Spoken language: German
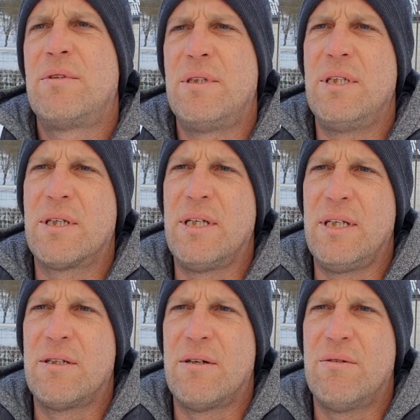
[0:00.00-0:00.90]
die
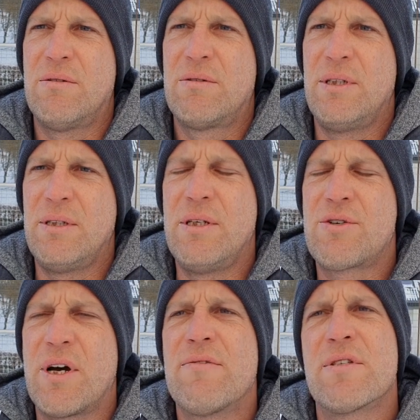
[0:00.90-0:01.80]
trainieren auch. Die, die
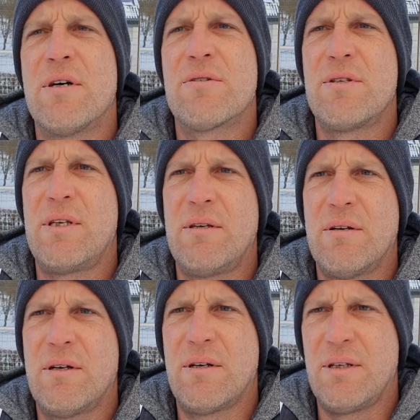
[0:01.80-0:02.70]
schaffen es auch, sich
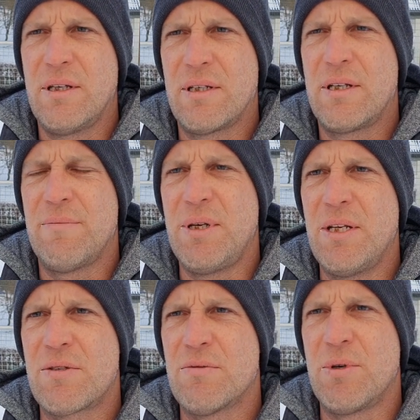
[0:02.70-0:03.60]
äh, ihre
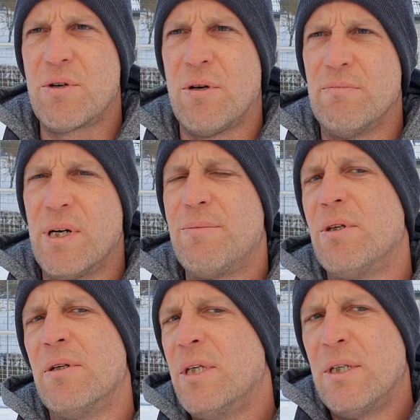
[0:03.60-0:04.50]
Termine zu bekommen.
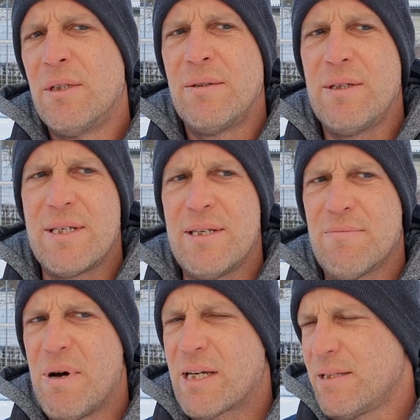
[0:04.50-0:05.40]
Aber es ist
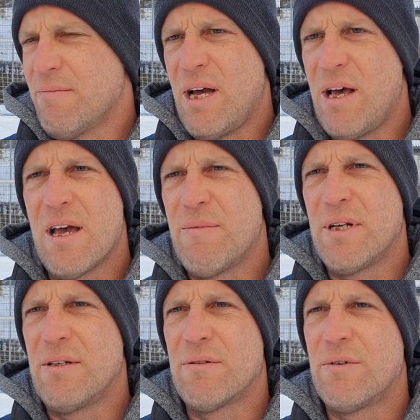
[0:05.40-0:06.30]
maximal einmal
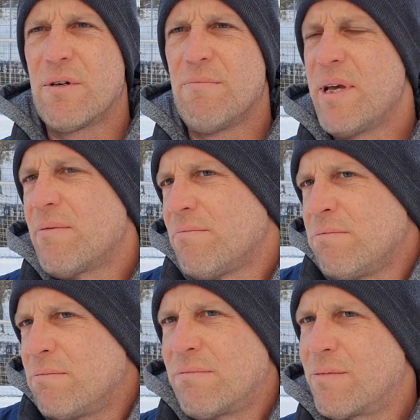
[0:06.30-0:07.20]
in der Woche. Mehr
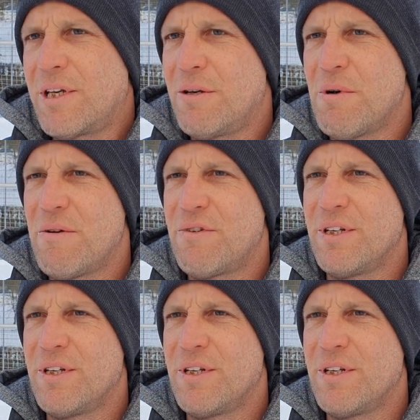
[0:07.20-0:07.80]
kriegen wir einfach